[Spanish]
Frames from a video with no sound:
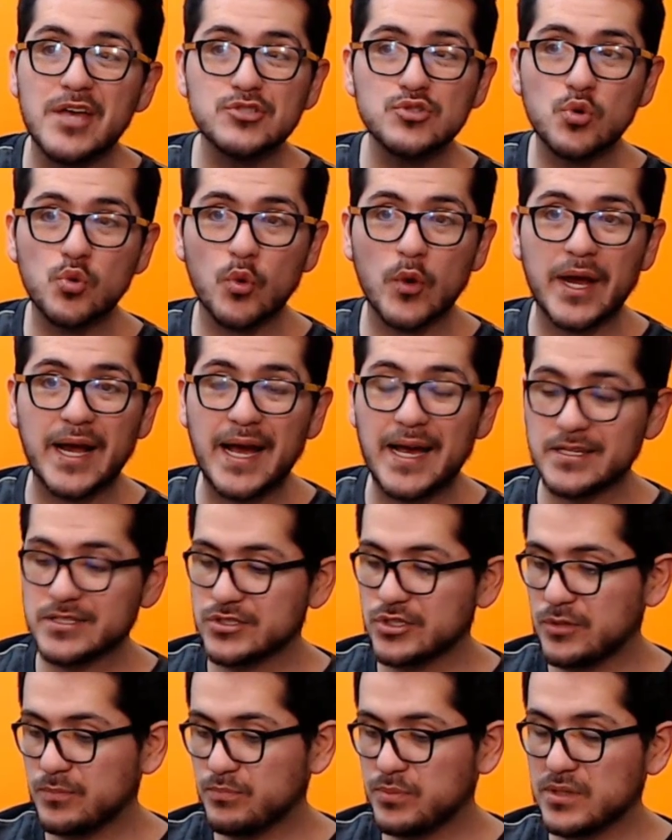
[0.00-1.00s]
Es un
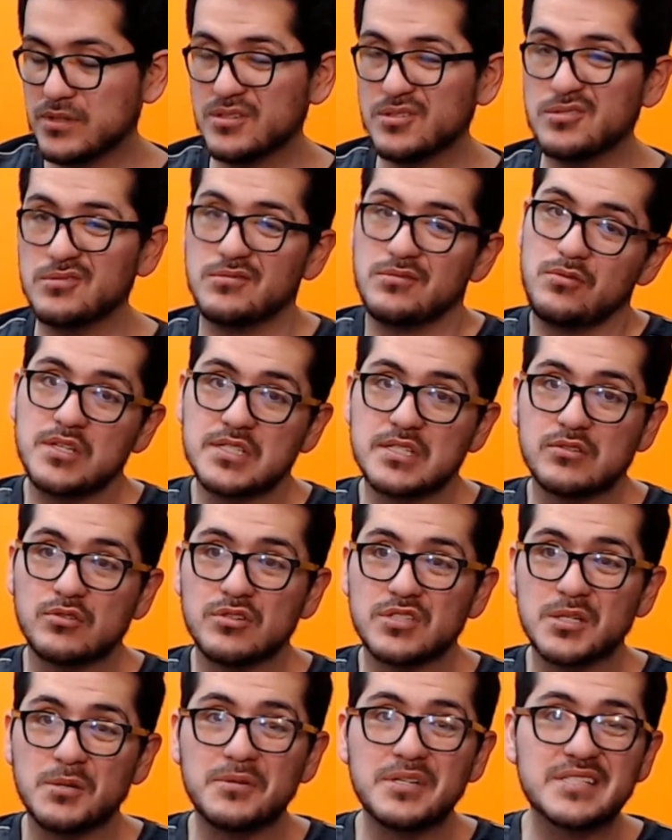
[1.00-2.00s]
juegazo, pero no es
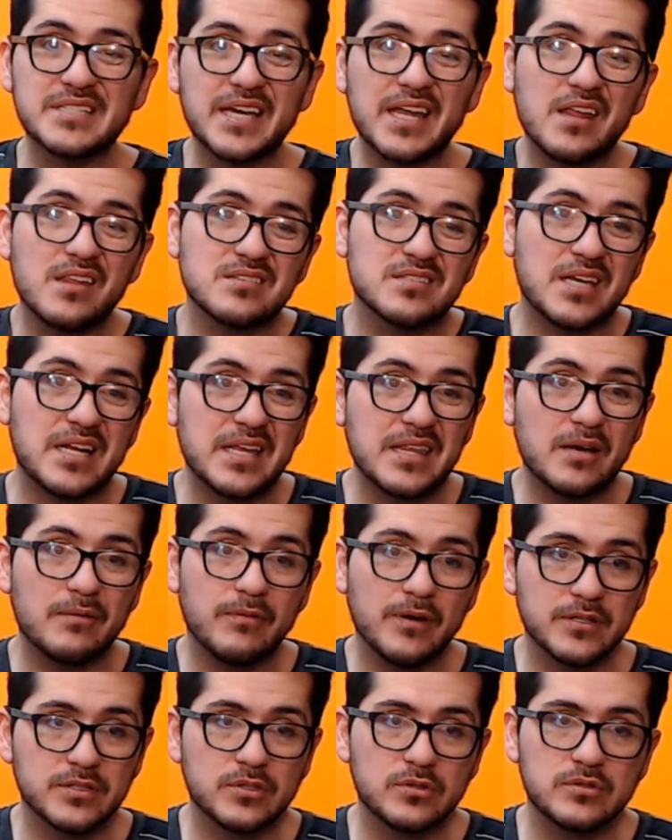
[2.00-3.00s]
exclusivo, ni siquiera de salida
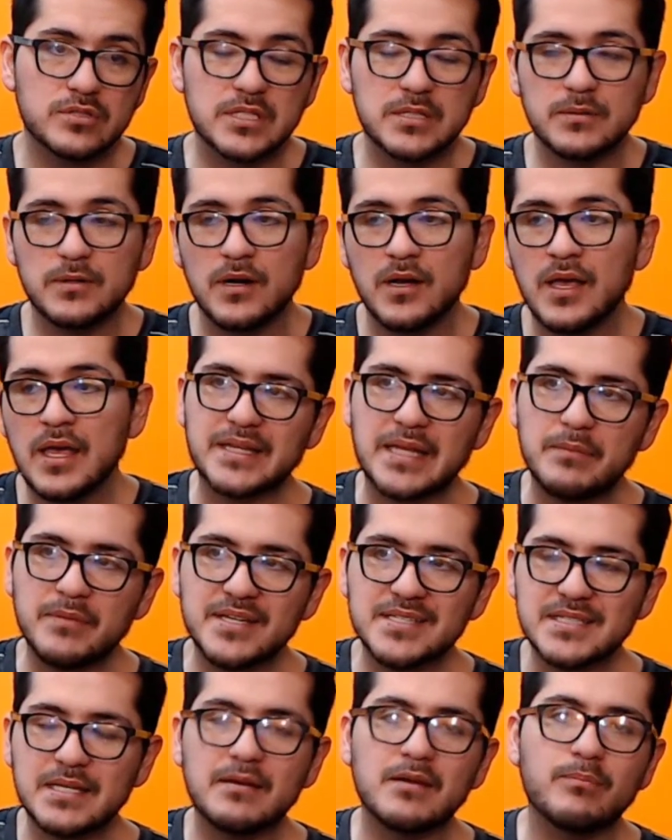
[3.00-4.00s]
fue exclusivo, porque
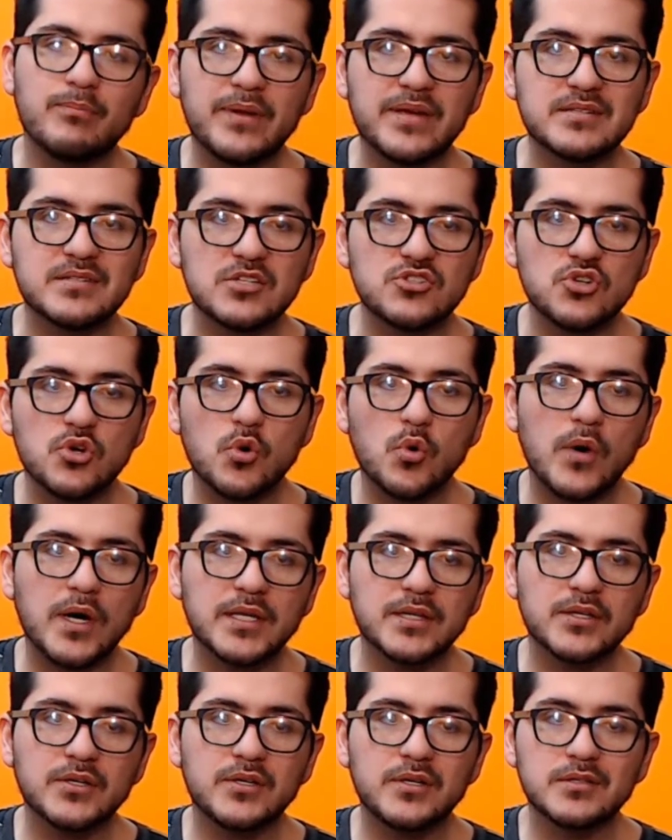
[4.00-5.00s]
también estaba en PlayStation
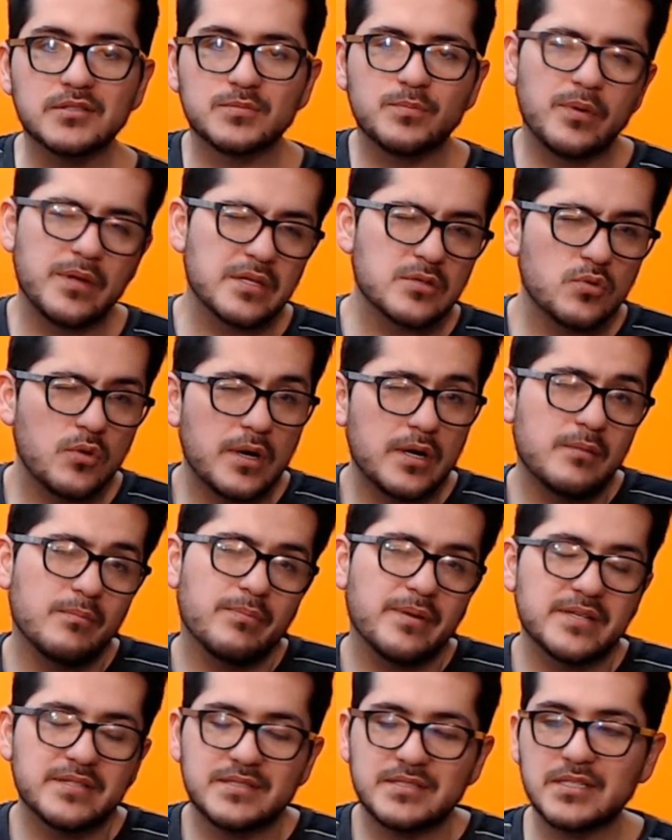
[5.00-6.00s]
4, podías jugar en
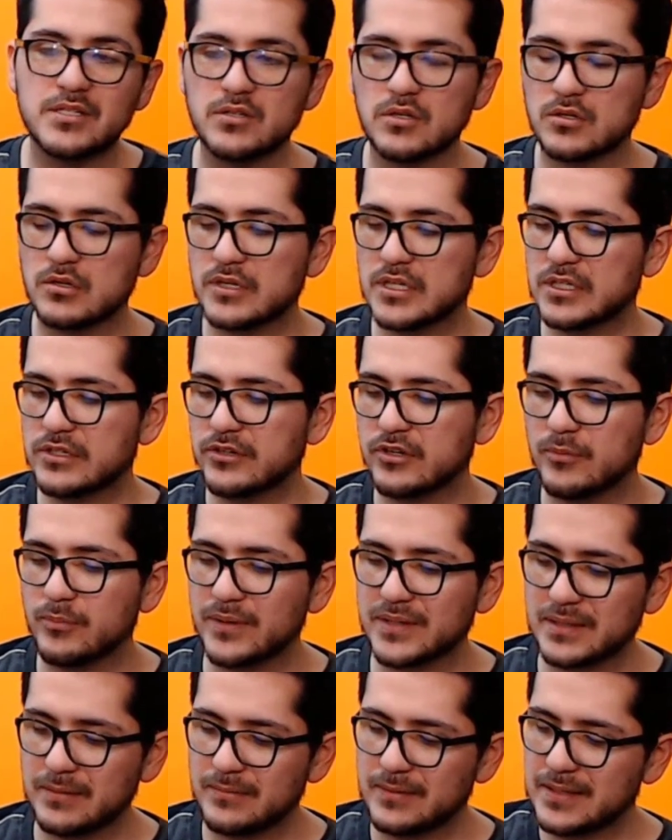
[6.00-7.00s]
PlayStation 5 con
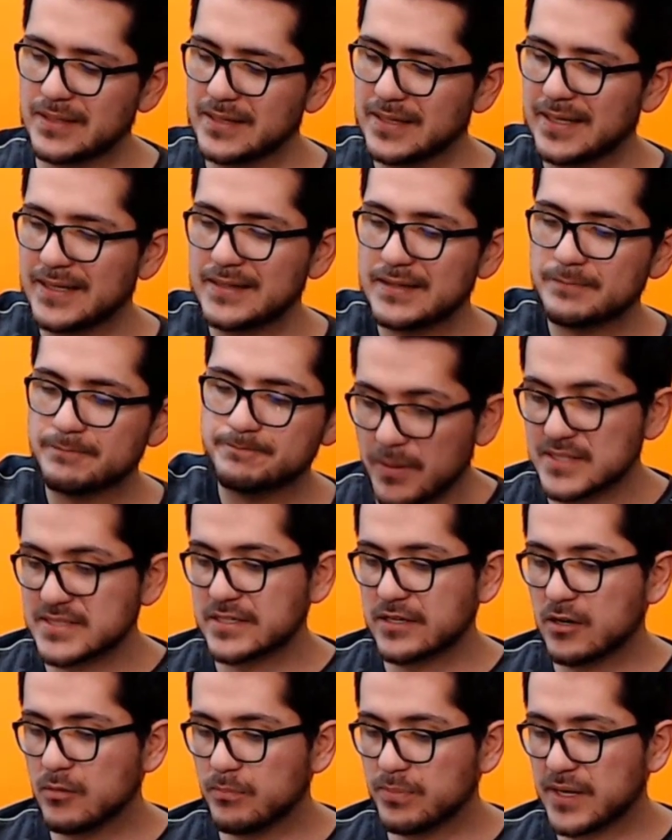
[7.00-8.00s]
retrocompatibilidad. ¿Qué más
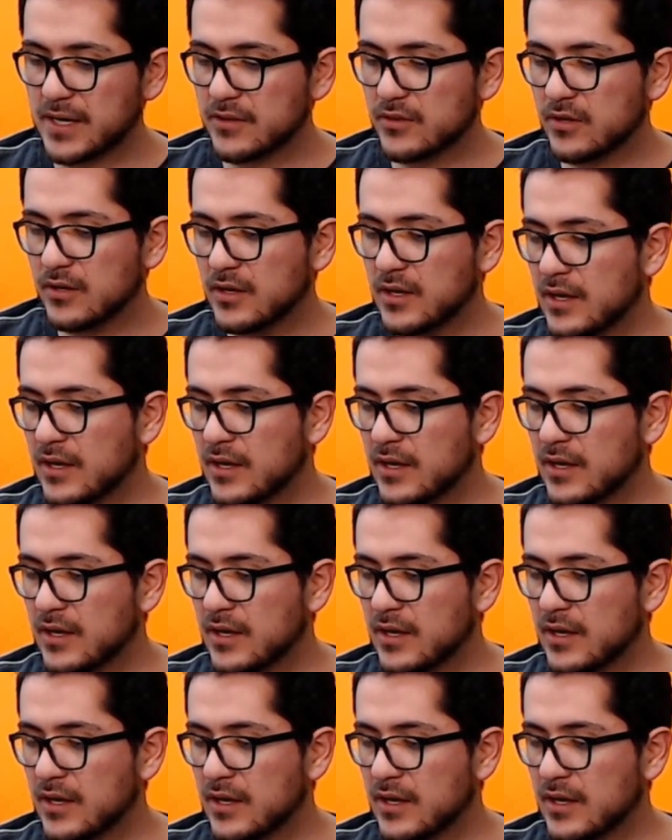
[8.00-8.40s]
he comprado?